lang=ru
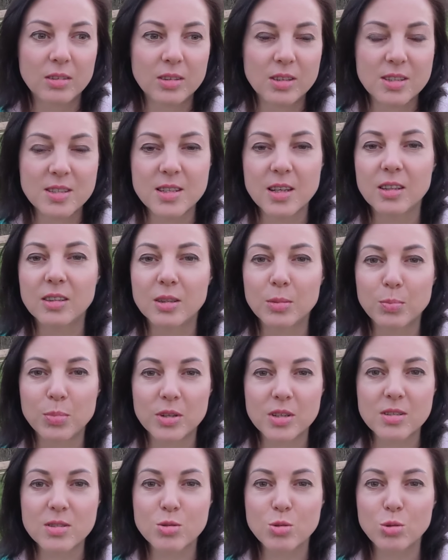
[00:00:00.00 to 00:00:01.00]
если это
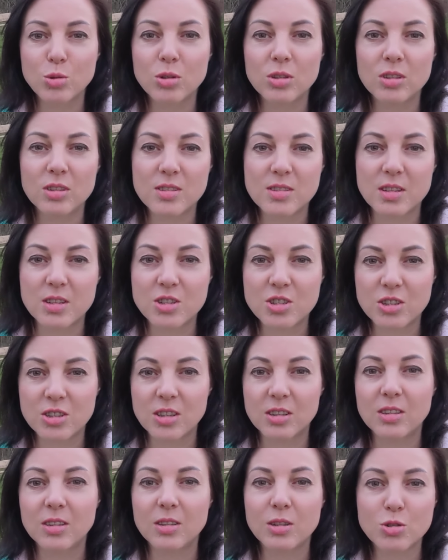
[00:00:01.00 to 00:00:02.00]
происходит, значит,
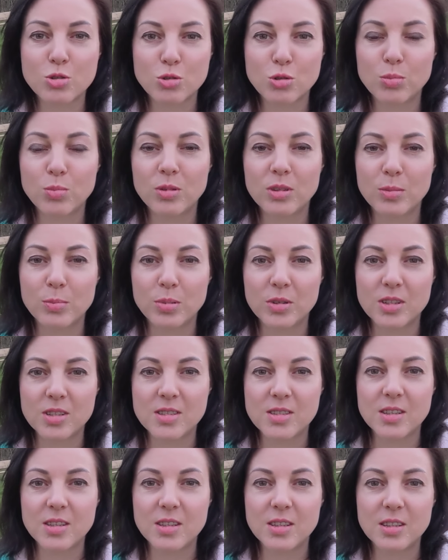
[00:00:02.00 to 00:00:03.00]
это должно было
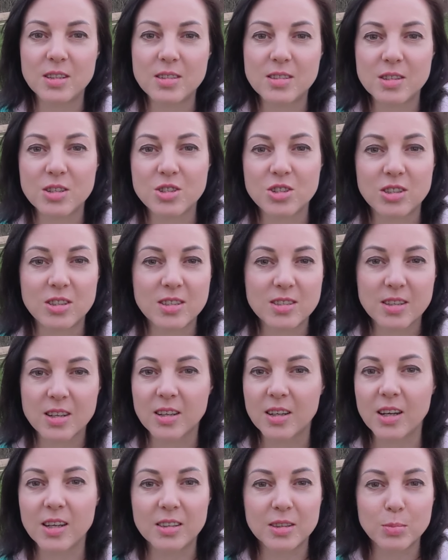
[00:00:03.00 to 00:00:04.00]
произойти, значит, есть
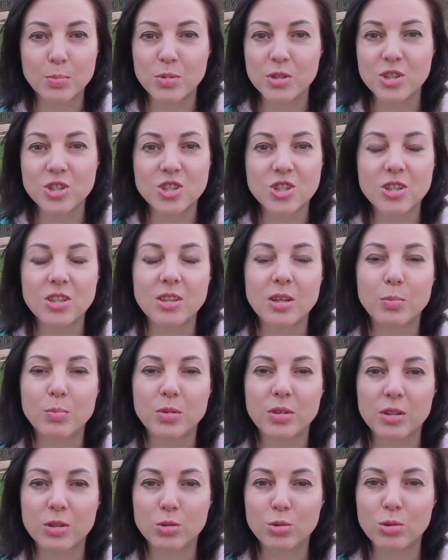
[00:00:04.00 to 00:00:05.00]
какая-то причина,
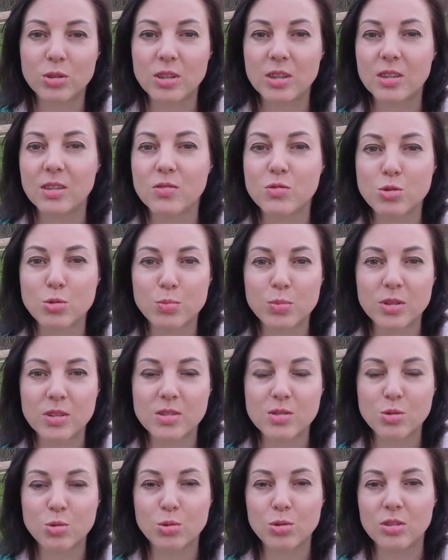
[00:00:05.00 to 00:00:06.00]
по которой это все
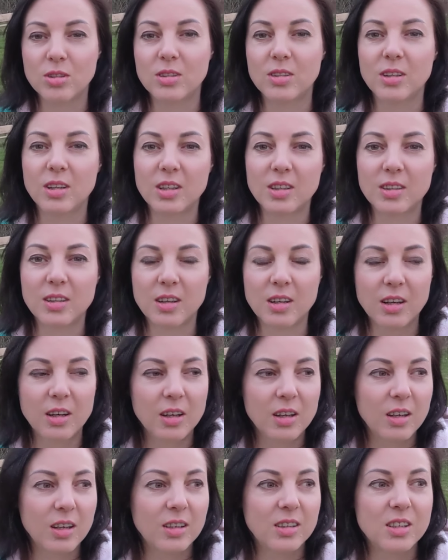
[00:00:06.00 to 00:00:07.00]
происходит. Это
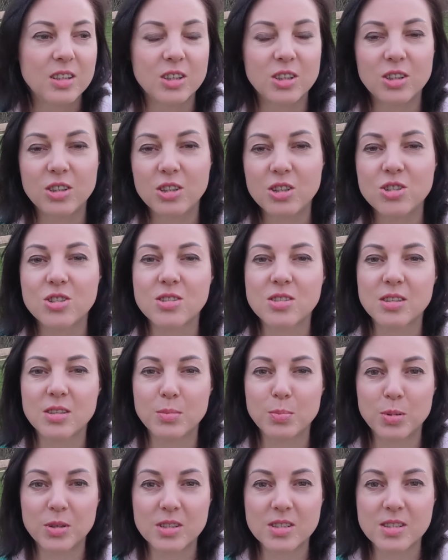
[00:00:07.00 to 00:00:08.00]
энергетический
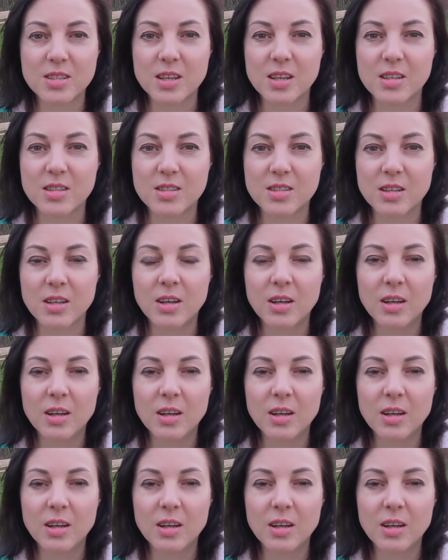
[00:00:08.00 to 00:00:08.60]
процесс,